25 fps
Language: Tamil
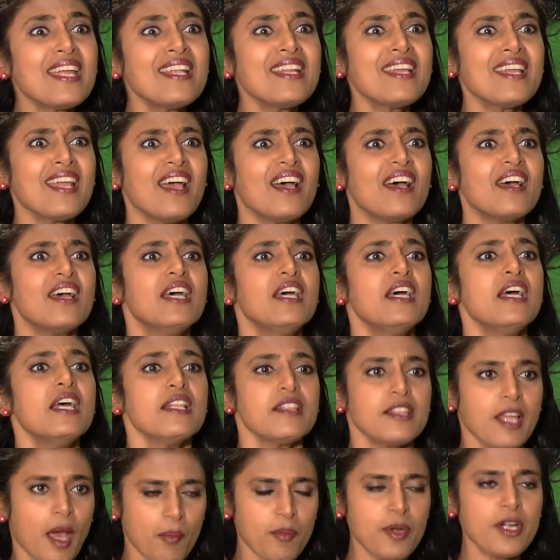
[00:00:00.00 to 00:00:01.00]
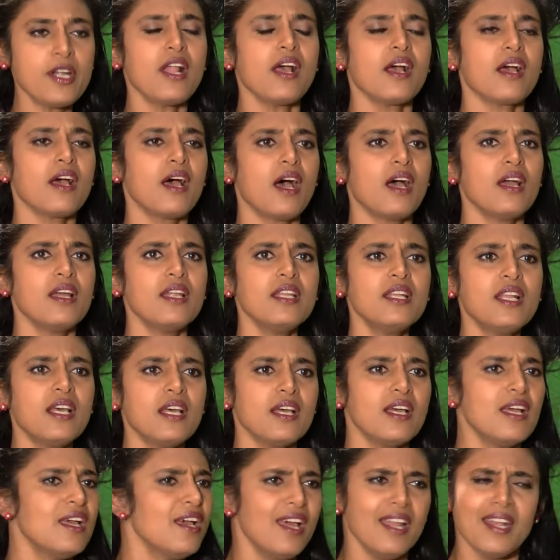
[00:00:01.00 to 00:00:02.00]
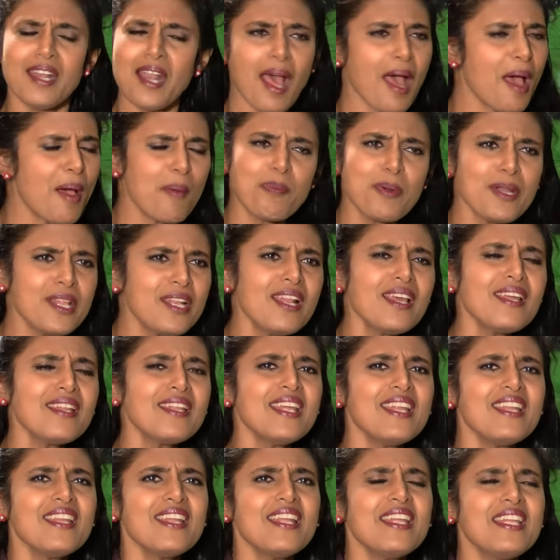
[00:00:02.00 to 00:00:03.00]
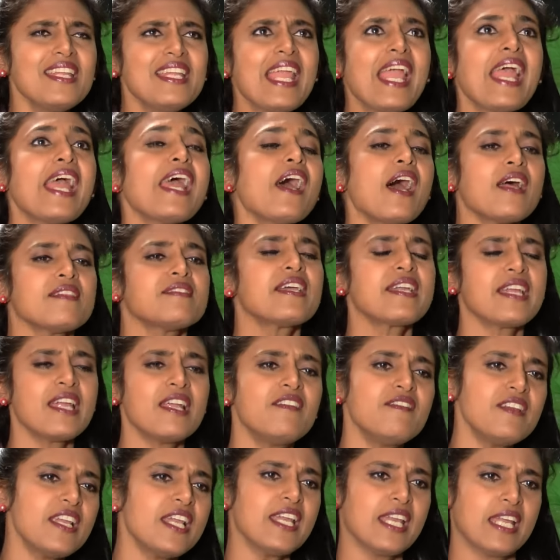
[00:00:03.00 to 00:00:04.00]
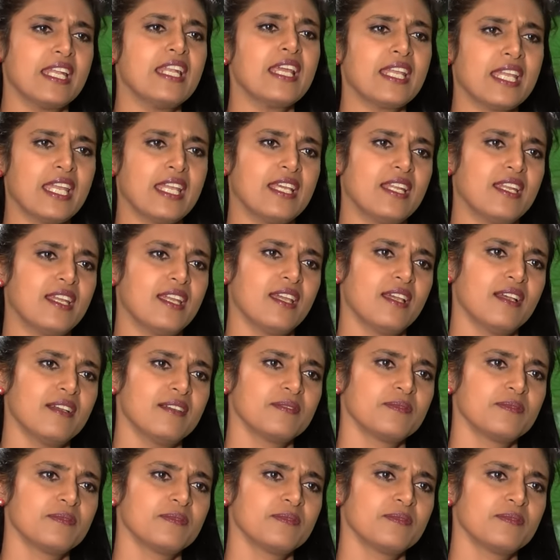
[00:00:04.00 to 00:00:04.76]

கேட்டீங்க தமிழ்நாடு இல்ல நான் அப்படிலாம் ஏன் அந்த கேள்வியை என்ன கேக்குறீங்க